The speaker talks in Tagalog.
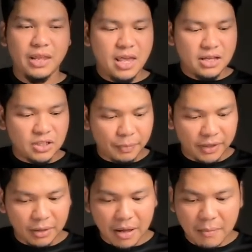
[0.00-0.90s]
So
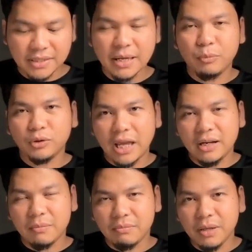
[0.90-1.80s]
pag nagbabasa po
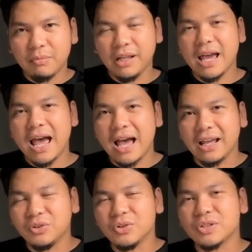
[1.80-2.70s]
tayo ng Biblia,
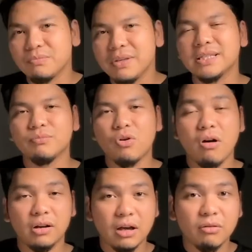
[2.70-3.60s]
ang Diyos mismo
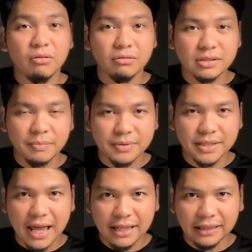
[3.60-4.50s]
ang nangungusap
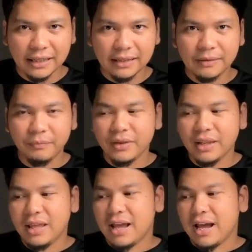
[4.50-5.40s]
sa atin.
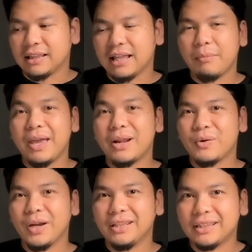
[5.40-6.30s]
At uh,
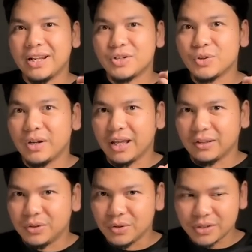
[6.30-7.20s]
merong intensyon
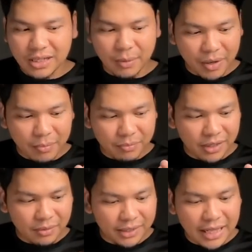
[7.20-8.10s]
ng Diyos kapag
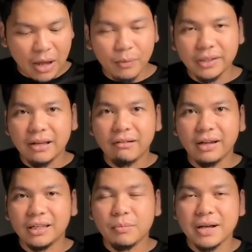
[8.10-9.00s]
binibitawan niya yung
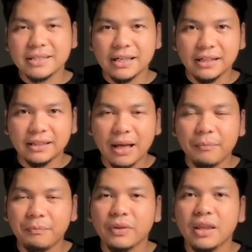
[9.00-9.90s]
kanyang mga
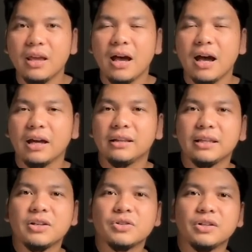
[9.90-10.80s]
salita ang
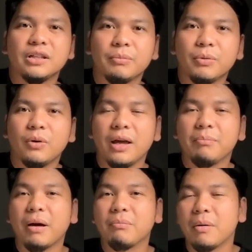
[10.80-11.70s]
intention niya po ay
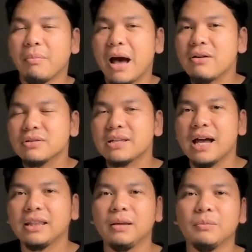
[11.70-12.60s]
pagbabago
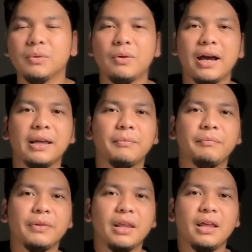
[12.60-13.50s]
sa ating buhay,
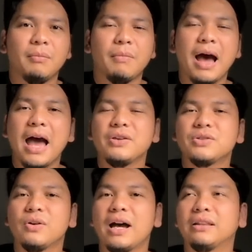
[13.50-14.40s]
maayos
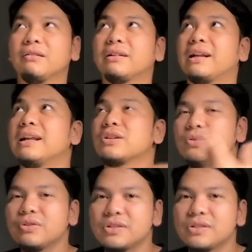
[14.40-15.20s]
yung ating relasyon sa